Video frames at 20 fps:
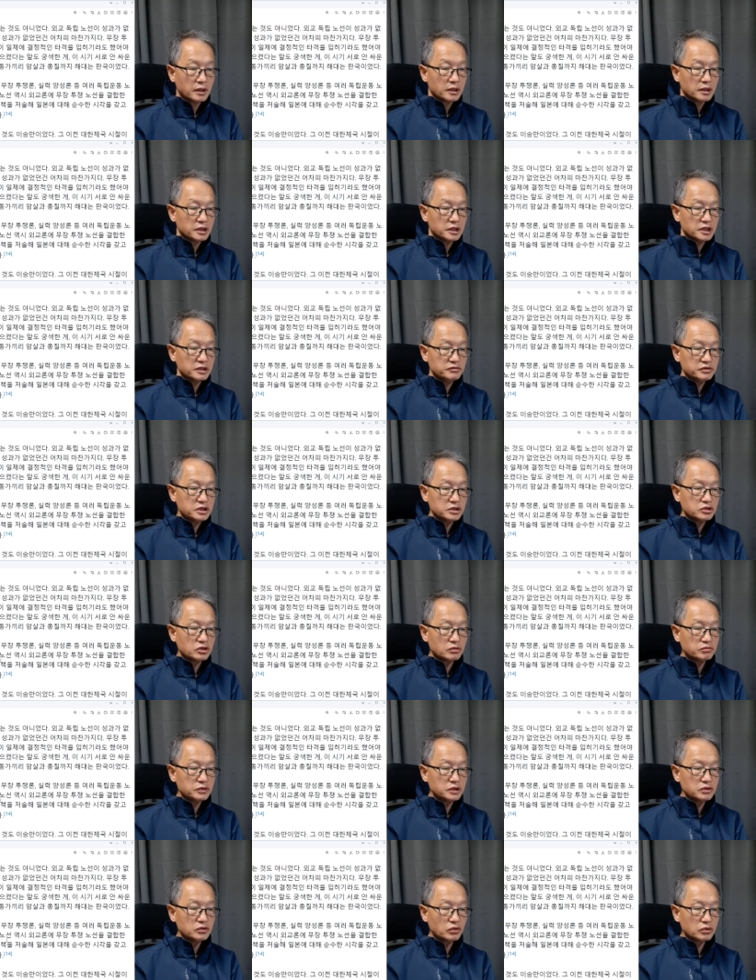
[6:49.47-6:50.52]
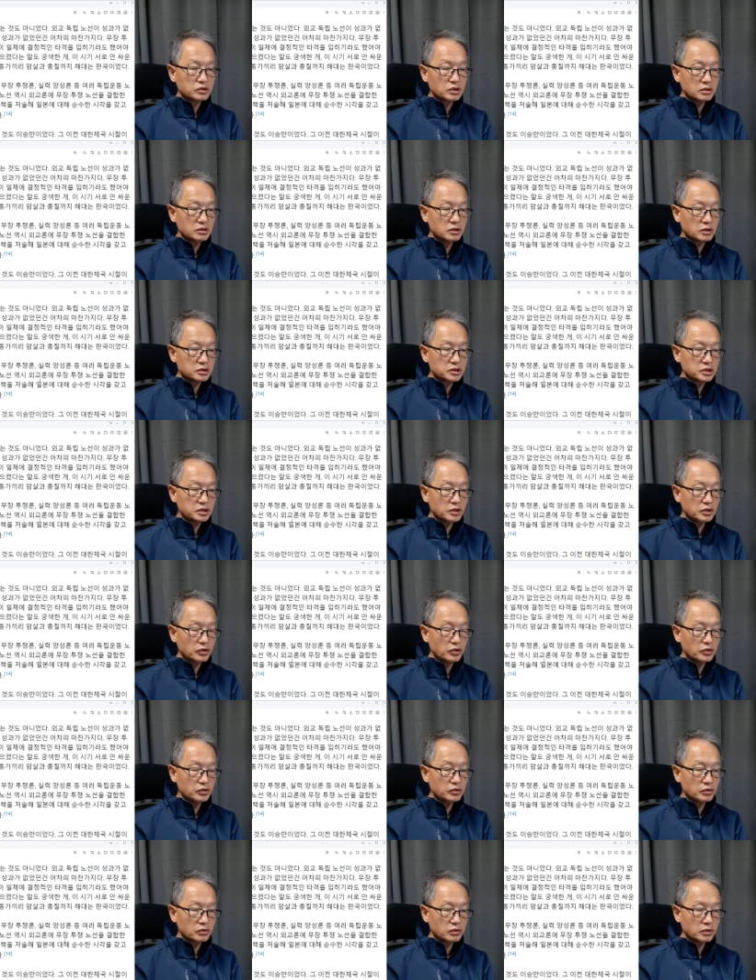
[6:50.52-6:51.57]
임시정부의 노선 역시
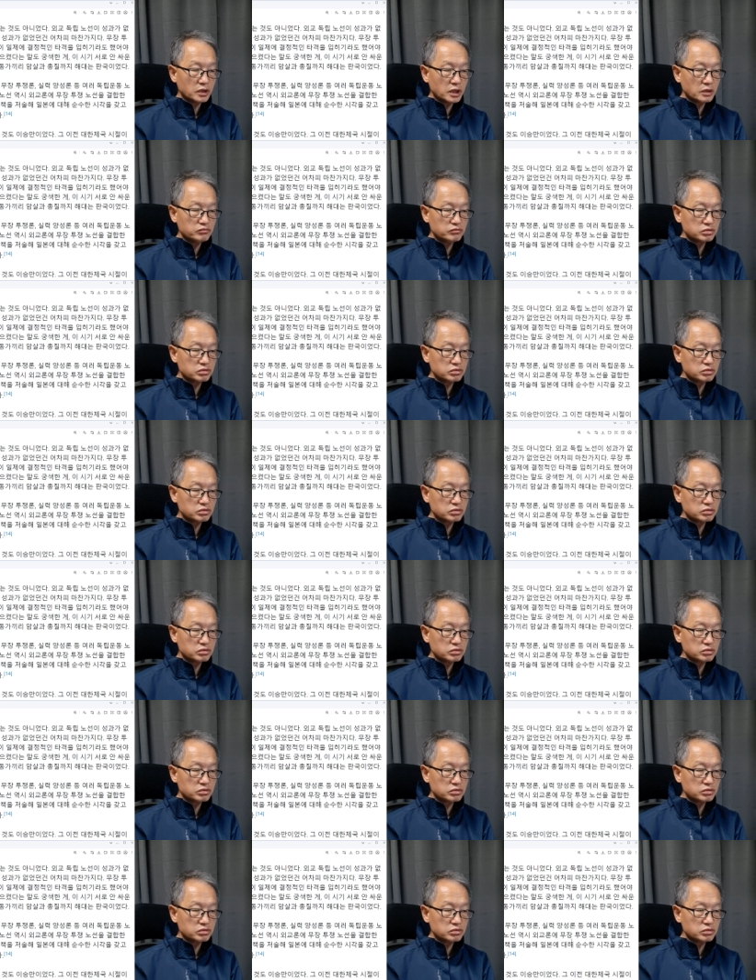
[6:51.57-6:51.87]
외교론의